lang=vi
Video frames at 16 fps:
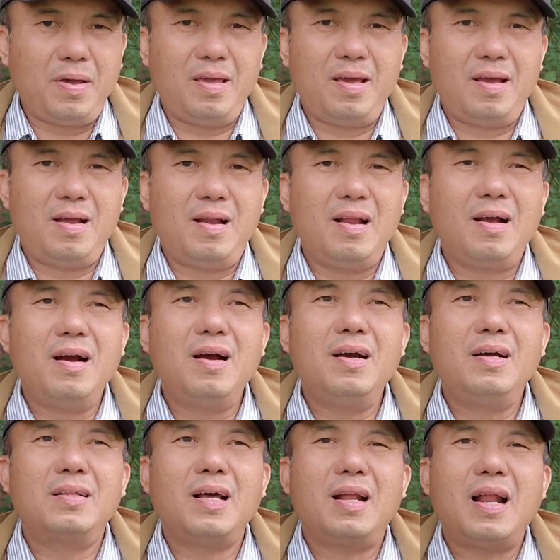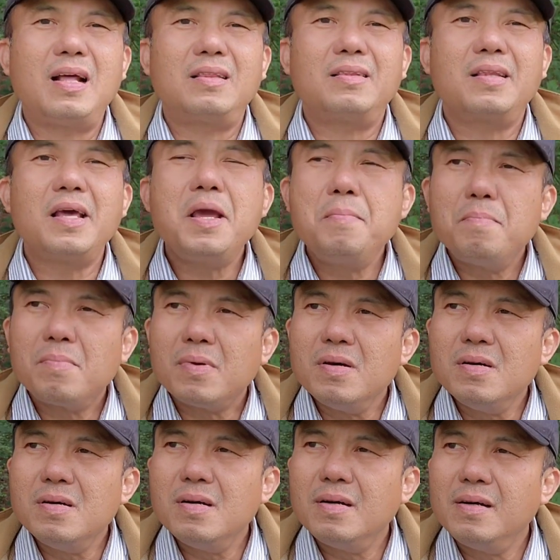là người ta đang tìm
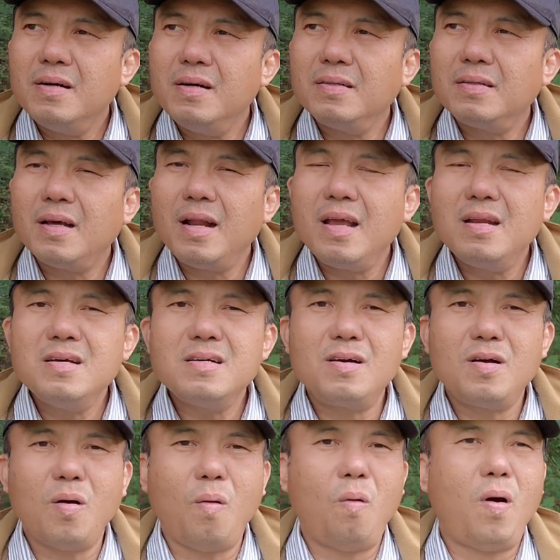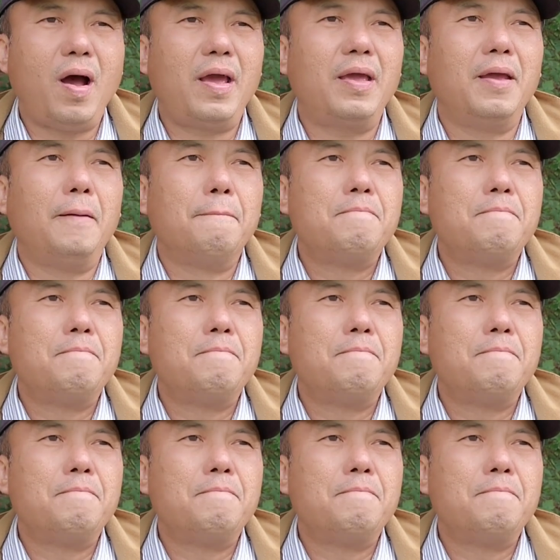đường người ta đi nước ngoài